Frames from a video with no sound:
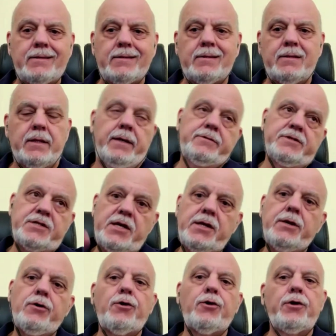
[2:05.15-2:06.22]
de
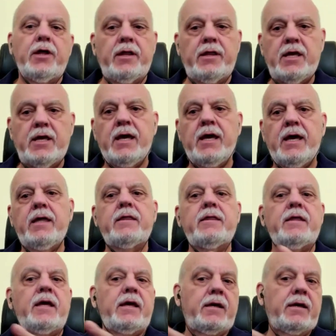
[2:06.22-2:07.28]
5, de 10,
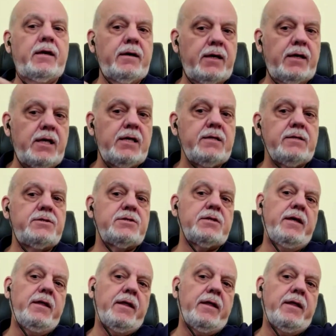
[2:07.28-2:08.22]
de 15,